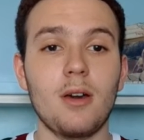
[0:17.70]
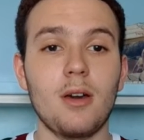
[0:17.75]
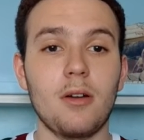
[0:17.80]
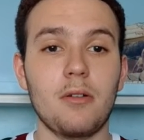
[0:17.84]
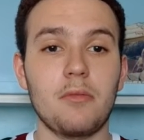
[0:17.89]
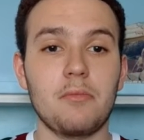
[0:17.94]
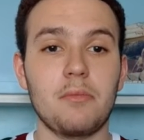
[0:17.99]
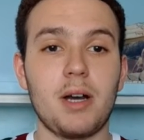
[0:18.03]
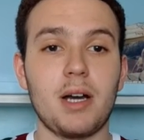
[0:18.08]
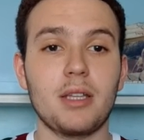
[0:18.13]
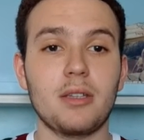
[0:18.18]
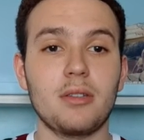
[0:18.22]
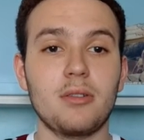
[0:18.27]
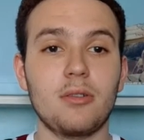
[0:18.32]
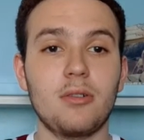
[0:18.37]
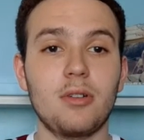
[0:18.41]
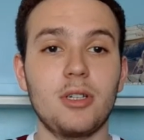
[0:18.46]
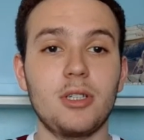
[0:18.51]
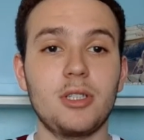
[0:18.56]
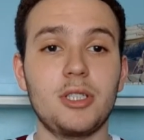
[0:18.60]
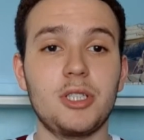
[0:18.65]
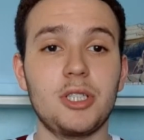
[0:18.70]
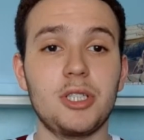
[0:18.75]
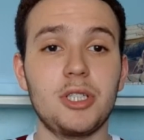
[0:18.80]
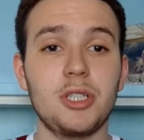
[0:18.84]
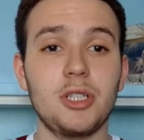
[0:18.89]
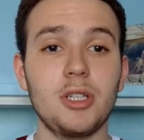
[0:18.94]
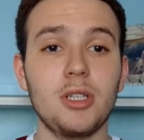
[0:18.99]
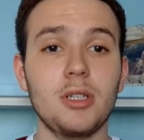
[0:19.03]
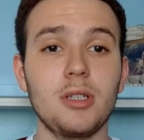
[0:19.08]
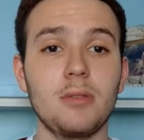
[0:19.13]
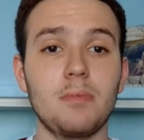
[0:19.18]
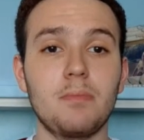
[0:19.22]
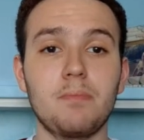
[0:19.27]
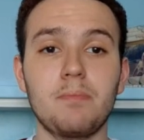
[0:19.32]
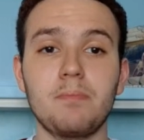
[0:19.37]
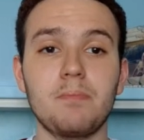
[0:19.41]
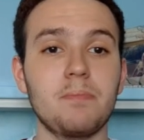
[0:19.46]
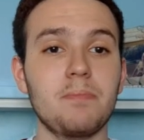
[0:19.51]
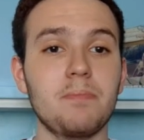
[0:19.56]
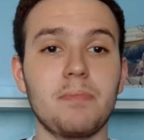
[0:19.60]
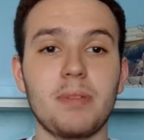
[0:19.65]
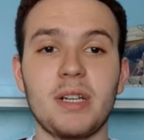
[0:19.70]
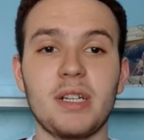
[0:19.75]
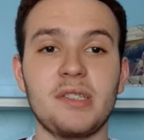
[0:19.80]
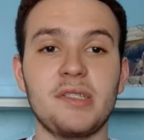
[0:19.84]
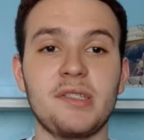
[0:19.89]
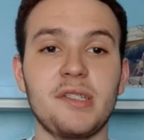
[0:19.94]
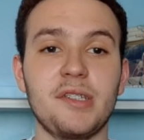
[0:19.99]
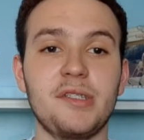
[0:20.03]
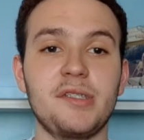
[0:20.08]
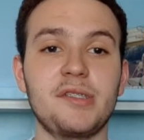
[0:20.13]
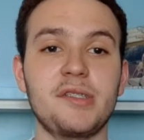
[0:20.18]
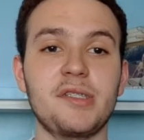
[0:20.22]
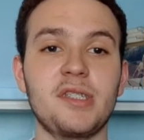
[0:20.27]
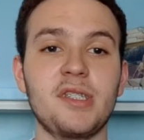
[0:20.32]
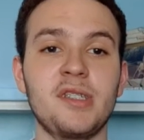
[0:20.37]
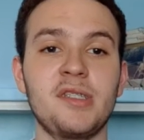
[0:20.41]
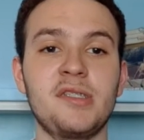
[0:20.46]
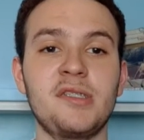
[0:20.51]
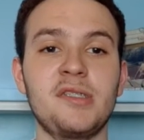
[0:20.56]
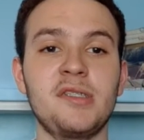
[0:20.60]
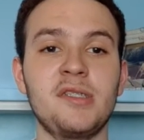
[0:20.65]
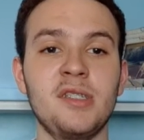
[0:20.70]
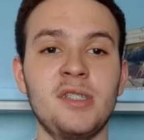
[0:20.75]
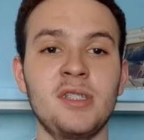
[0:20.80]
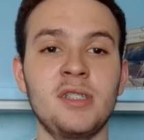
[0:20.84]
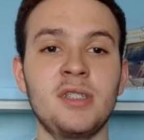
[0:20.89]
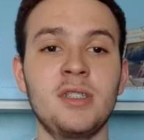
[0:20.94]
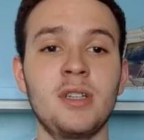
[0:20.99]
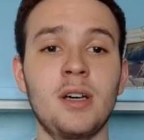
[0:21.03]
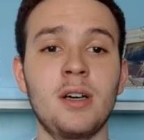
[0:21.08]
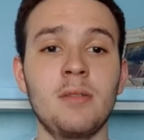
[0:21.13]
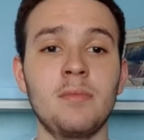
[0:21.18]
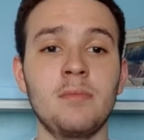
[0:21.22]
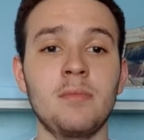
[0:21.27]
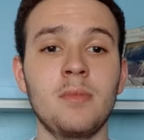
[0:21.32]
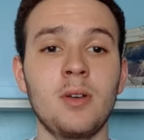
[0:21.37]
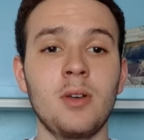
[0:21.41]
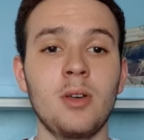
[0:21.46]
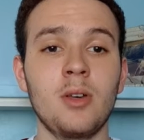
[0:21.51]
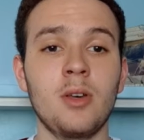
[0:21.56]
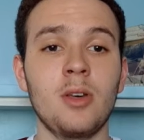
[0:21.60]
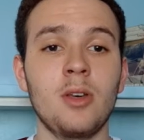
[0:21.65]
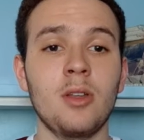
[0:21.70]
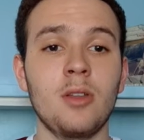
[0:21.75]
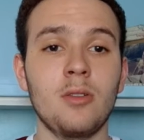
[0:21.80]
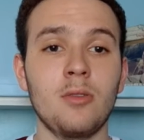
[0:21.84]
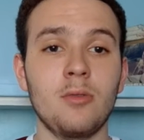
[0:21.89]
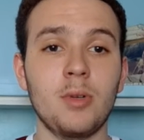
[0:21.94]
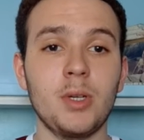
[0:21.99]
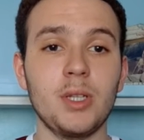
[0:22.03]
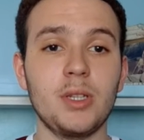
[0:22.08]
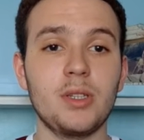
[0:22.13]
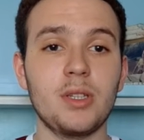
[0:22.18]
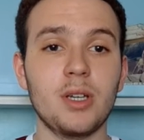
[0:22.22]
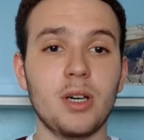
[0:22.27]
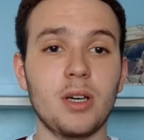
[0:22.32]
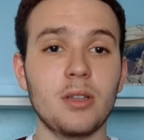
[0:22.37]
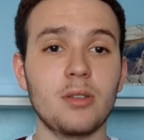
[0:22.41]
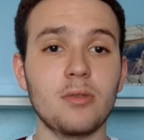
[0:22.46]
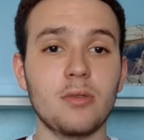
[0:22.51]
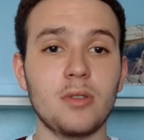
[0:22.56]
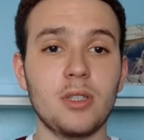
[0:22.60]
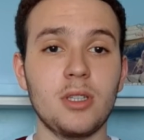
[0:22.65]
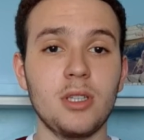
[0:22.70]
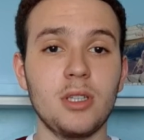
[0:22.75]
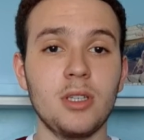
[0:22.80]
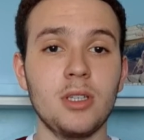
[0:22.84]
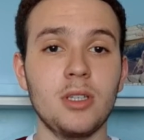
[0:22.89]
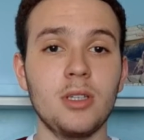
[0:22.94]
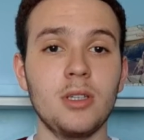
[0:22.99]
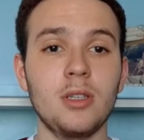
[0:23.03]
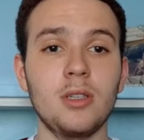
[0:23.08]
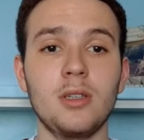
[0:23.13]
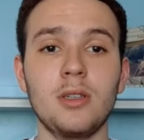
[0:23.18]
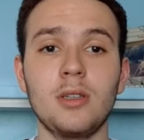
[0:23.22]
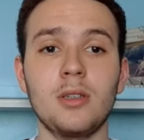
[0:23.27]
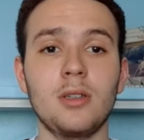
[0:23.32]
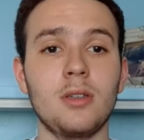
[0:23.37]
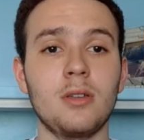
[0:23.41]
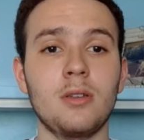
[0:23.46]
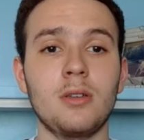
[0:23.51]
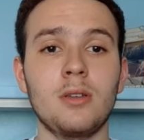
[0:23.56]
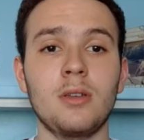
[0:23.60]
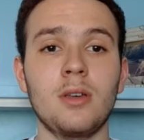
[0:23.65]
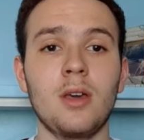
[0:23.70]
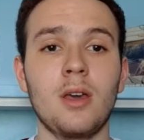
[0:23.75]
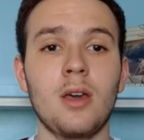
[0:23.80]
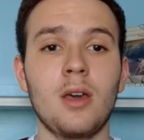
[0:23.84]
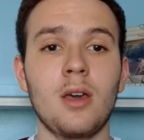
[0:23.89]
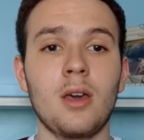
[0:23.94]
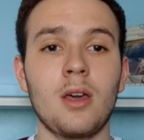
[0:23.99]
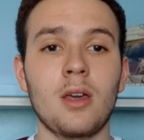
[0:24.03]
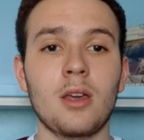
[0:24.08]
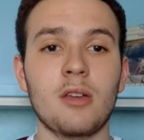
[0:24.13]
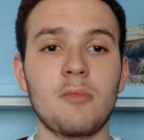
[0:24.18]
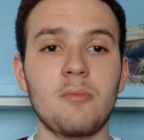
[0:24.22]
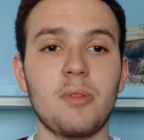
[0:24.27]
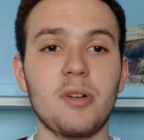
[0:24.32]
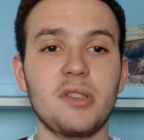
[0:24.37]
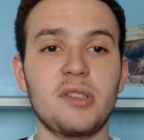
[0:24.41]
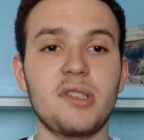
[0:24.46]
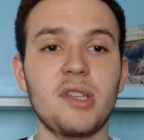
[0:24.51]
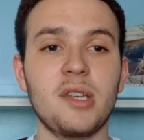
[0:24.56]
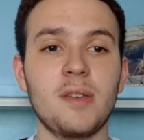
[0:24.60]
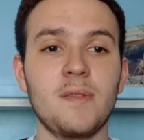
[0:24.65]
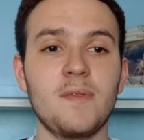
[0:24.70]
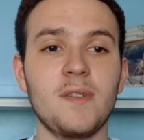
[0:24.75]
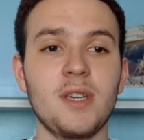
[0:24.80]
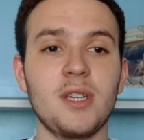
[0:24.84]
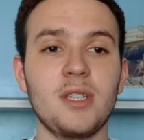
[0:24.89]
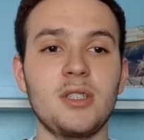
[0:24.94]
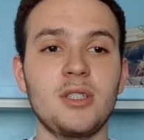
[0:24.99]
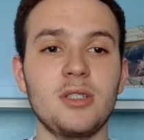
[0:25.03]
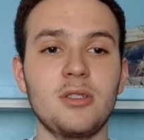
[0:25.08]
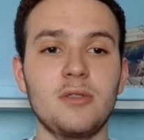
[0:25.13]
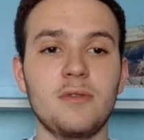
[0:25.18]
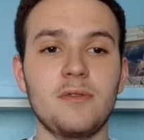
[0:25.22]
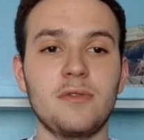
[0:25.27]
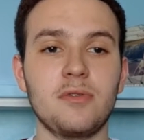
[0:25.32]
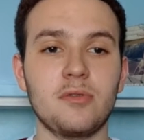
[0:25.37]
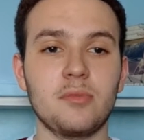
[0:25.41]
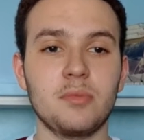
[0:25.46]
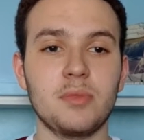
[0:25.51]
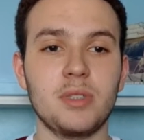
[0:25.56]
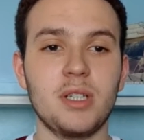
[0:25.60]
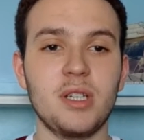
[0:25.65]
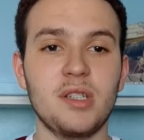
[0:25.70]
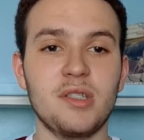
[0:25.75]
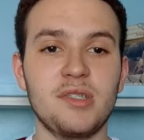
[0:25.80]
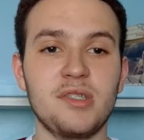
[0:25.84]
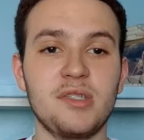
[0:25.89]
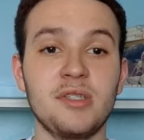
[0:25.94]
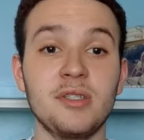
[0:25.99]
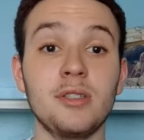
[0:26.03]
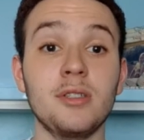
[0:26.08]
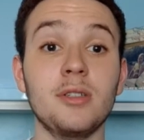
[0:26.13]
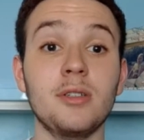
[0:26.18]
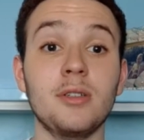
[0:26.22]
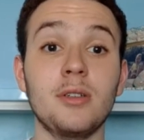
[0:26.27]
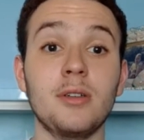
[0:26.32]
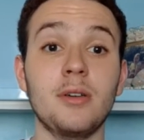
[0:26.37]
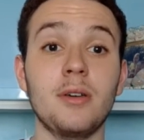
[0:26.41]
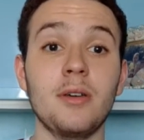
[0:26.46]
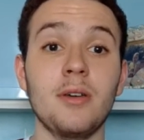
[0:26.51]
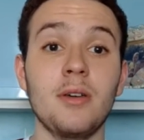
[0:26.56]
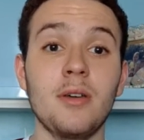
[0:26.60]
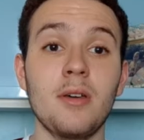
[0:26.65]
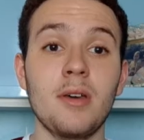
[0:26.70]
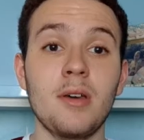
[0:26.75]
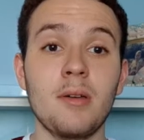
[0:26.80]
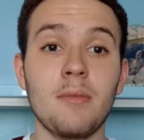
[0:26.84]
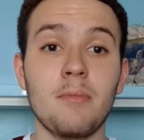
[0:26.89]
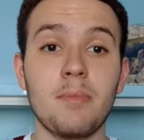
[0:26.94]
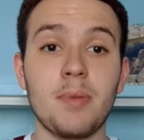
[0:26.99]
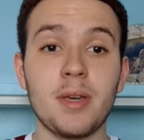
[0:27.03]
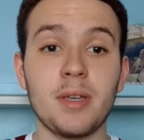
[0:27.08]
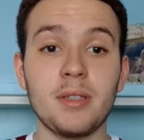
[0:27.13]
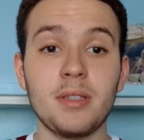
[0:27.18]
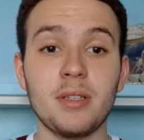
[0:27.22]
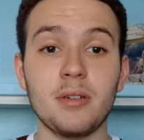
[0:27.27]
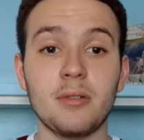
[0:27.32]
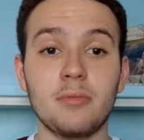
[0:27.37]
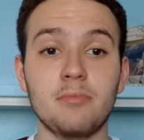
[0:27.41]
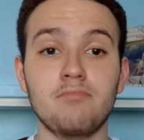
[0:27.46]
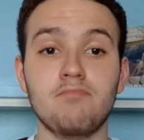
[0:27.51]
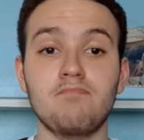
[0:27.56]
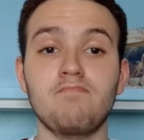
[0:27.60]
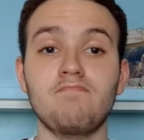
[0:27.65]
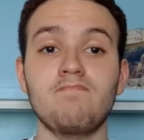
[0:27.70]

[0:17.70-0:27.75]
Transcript: é uma noite para ser esquecida. No entanto, que pode ser revertido. O Fluminense perdeu,